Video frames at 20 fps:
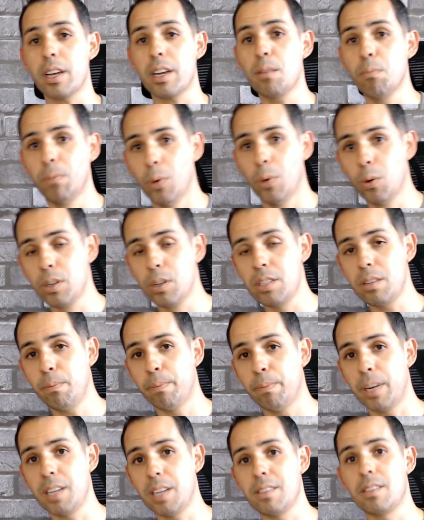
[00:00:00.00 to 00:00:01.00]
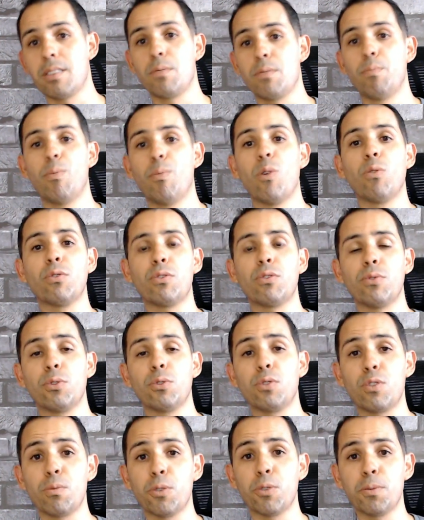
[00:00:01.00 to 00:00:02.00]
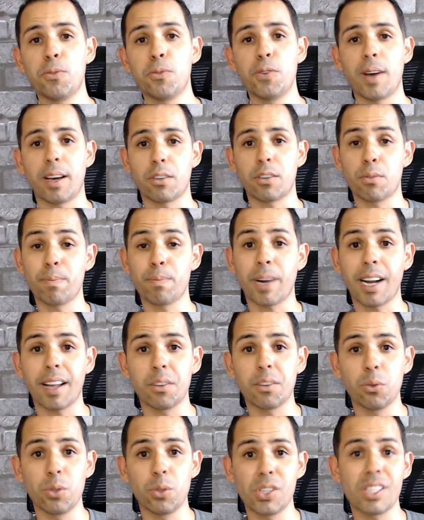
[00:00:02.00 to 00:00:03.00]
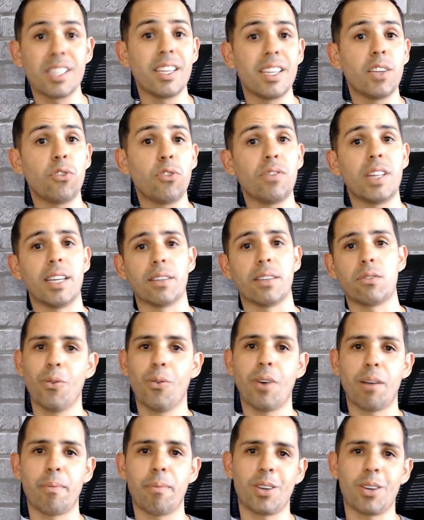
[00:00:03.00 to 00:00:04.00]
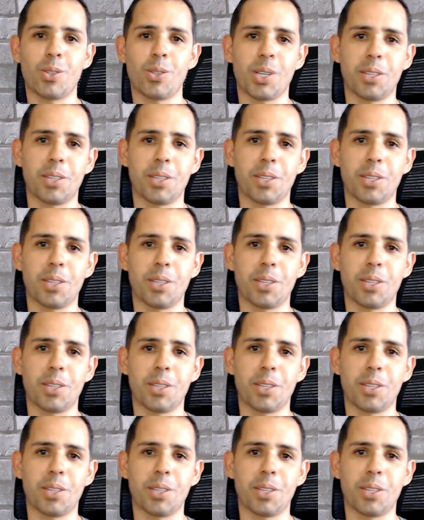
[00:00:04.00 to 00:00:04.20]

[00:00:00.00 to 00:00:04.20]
em boas empresas, bons fundos imobiliários pagadores de dividendos. Um abraço a